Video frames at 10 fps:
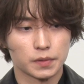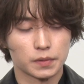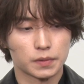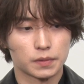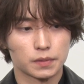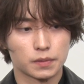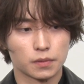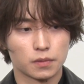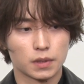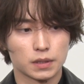そ
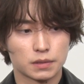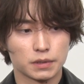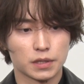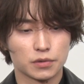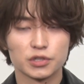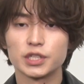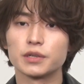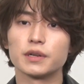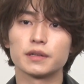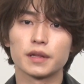こは全て許して
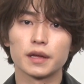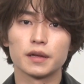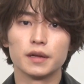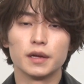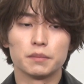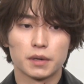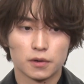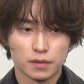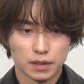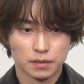くれて、まあ、
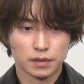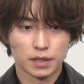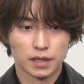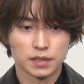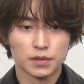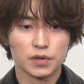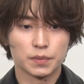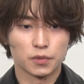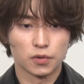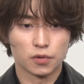リハーサルより
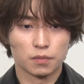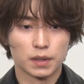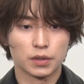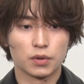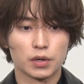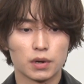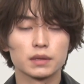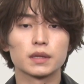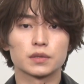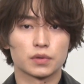も本番の方が良かっ
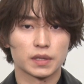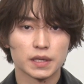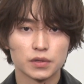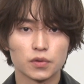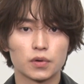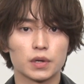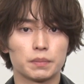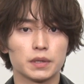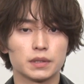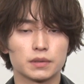たらそれでいいとやっ
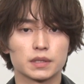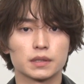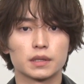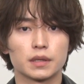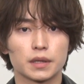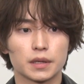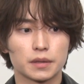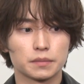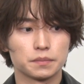ぱ言ってくださったんで